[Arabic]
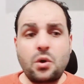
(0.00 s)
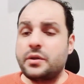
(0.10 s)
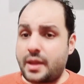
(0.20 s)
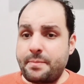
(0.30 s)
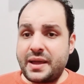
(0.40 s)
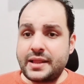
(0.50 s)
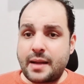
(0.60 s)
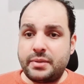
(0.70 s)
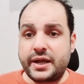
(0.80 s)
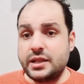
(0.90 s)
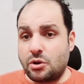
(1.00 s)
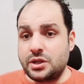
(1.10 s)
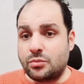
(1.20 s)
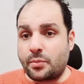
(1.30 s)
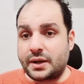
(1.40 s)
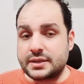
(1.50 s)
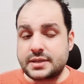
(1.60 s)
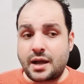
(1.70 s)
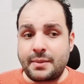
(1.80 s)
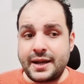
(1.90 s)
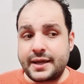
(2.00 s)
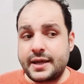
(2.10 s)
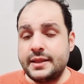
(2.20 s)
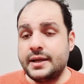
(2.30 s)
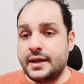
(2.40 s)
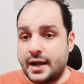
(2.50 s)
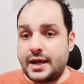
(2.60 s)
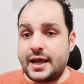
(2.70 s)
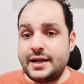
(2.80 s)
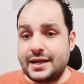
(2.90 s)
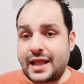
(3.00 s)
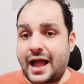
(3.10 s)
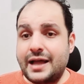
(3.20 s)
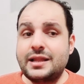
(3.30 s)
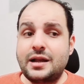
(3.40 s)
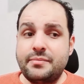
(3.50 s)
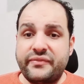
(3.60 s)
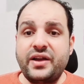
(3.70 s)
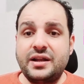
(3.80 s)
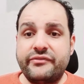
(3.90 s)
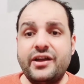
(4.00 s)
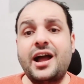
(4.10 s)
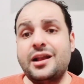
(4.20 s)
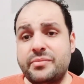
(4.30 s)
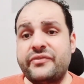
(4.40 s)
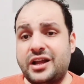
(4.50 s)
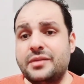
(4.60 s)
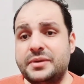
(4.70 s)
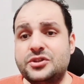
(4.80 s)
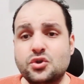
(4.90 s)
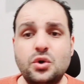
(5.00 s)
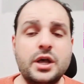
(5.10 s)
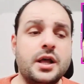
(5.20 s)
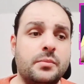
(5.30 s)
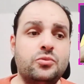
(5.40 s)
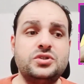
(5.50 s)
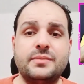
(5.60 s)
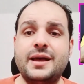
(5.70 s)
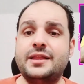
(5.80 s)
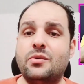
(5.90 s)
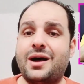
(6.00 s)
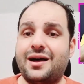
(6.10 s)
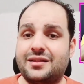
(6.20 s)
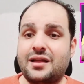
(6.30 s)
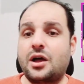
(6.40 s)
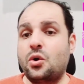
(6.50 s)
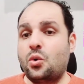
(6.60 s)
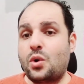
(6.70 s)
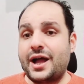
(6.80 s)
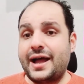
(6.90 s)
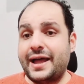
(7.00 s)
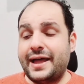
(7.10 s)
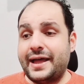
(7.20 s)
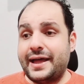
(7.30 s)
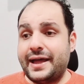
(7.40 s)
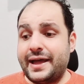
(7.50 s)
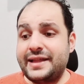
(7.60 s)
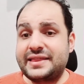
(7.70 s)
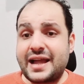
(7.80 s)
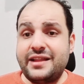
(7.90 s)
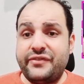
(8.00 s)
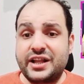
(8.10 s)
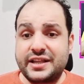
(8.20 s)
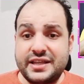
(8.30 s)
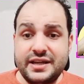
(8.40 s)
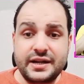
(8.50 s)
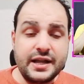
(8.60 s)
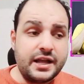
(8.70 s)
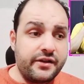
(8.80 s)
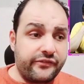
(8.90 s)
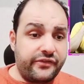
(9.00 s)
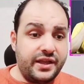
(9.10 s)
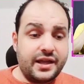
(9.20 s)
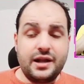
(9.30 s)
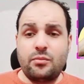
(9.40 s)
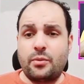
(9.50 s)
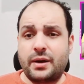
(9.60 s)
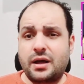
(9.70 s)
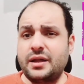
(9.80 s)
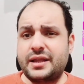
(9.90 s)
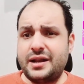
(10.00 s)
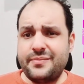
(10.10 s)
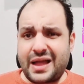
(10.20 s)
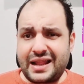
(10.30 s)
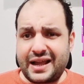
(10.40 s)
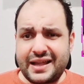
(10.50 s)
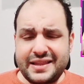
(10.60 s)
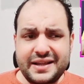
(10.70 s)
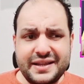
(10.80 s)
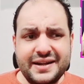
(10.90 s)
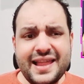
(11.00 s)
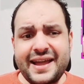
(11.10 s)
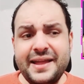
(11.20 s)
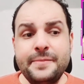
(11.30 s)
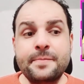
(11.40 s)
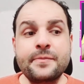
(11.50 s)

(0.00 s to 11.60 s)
نبهنا قبل كده وقلنا مباراة صعبة لكن الأهلي يتعادل بفعل فاعل بفعل بيتسو موسيماني وأخطائه والتأليف الكتير في المباراة اتكلمنا على الحاجات دي كتير لكن